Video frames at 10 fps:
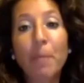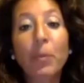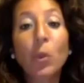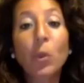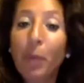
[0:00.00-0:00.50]

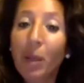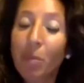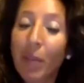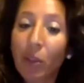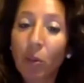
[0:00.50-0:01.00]
non
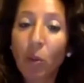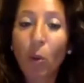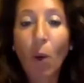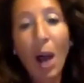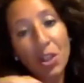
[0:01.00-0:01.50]

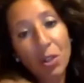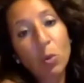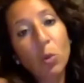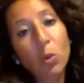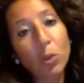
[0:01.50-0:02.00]
permettono a
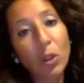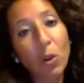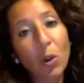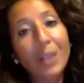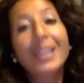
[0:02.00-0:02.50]
ciascuno di
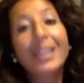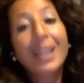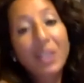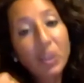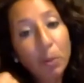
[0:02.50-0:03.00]
noi di
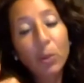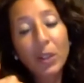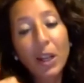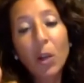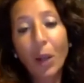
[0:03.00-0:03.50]

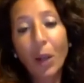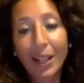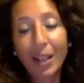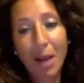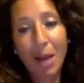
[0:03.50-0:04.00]
rispondere a quella
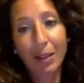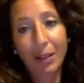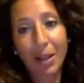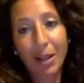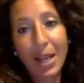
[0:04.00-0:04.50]
chiamata,